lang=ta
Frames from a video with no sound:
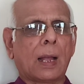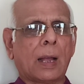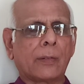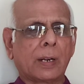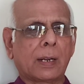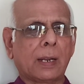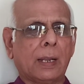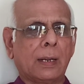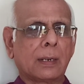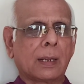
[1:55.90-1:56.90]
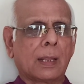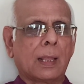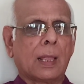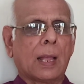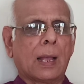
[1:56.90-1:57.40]
அவருக்கு
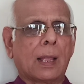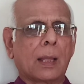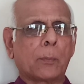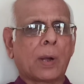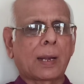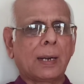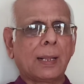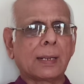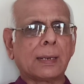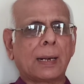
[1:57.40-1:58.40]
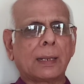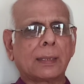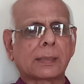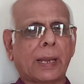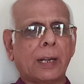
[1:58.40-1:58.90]
மக்களுக்கு
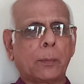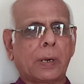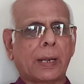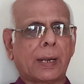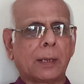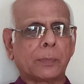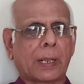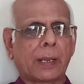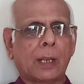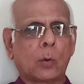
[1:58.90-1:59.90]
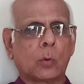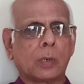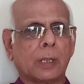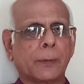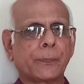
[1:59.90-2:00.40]
நல்லது செய்யணுன்ற எண்ணம் நிறையா
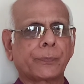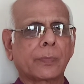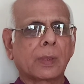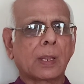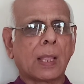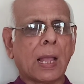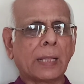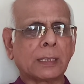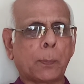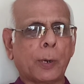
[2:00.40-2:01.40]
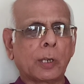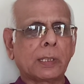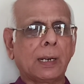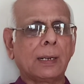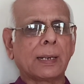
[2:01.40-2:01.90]
உண்டு அந்த
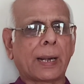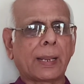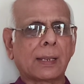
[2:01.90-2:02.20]
பகுதிகளில் நிறையா